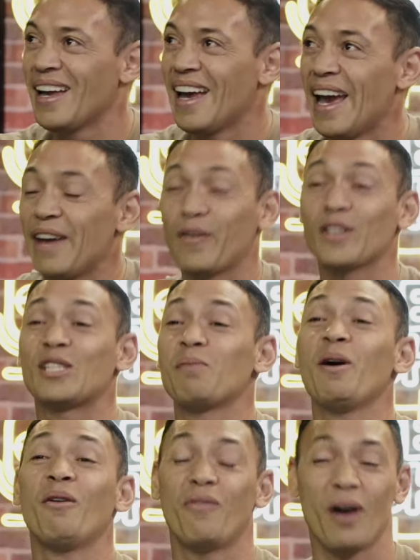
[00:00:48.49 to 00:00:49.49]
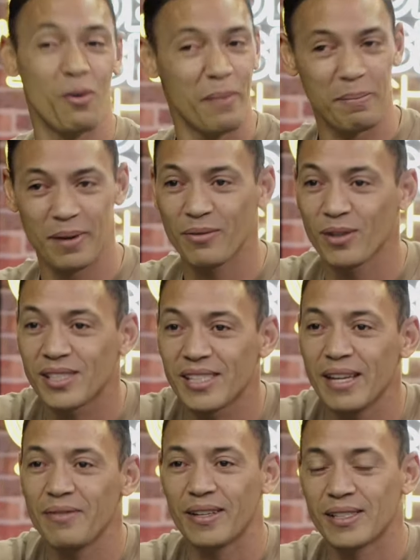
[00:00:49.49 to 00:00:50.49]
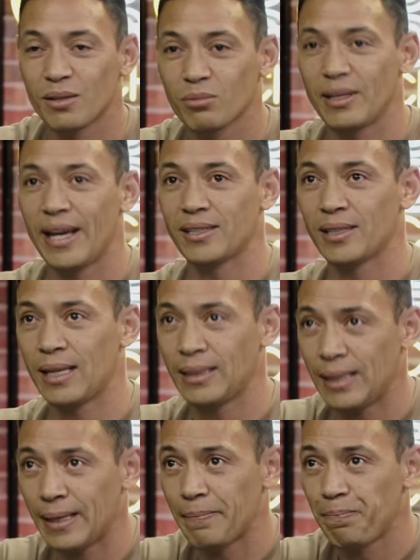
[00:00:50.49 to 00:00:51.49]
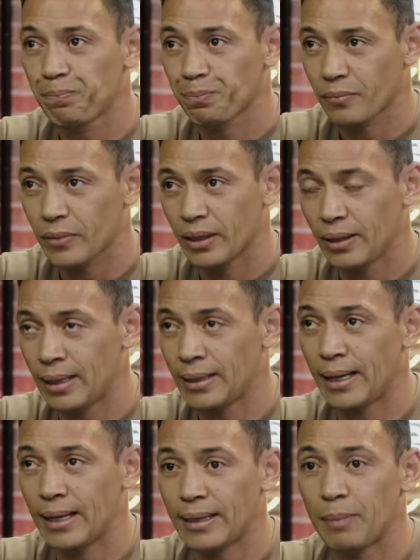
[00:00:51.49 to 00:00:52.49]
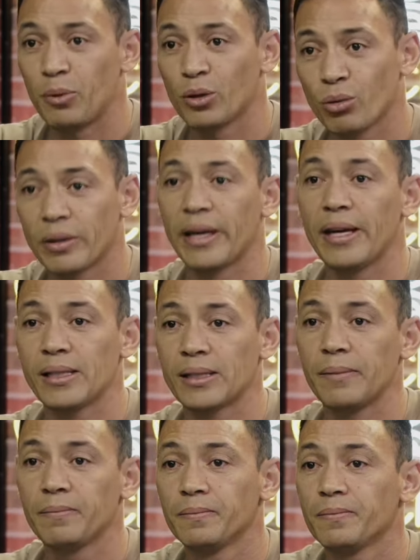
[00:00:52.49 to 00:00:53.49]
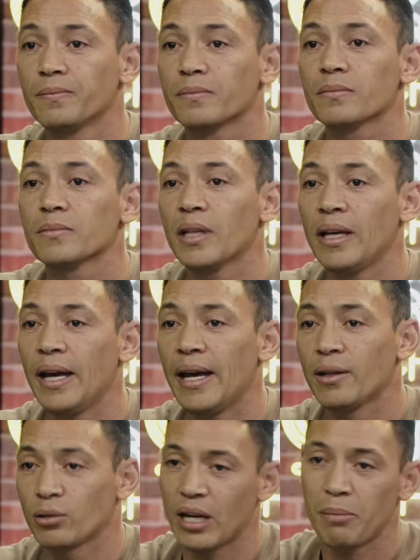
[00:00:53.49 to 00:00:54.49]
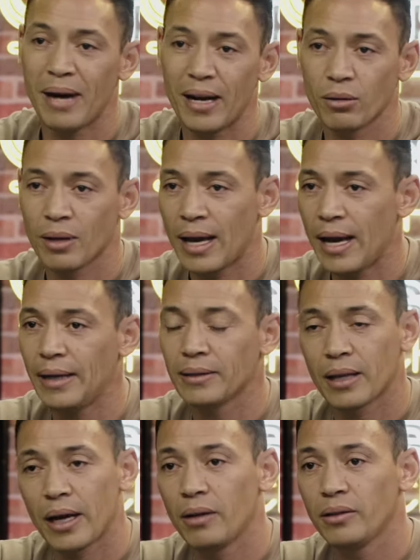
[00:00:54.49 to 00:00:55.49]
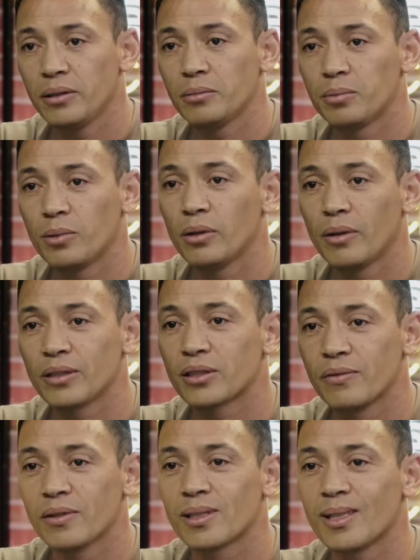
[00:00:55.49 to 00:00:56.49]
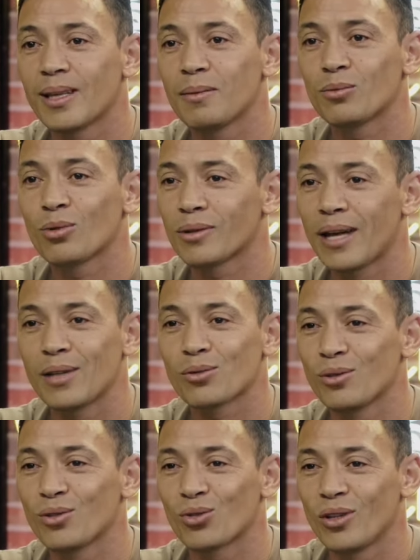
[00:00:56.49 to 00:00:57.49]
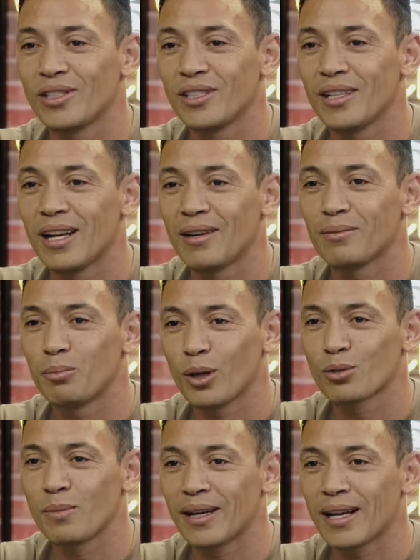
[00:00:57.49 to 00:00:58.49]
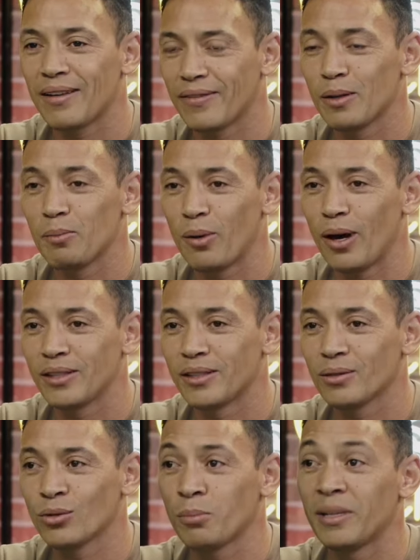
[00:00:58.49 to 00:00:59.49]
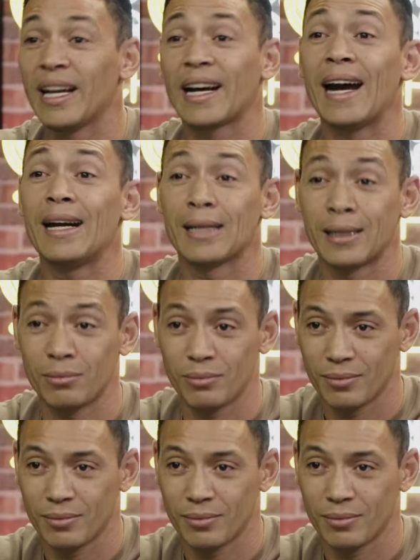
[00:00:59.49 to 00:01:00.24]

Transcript: Ele falou assim, meu, vou arrumar para você, fazer um teste lá na, lá na, na portuguesa é, eu trabalho lá e tal, e pô, eu acho que você tem totais condições de ir lá. Posso marcar? Eu falei, pode. O nome dele é Carlão.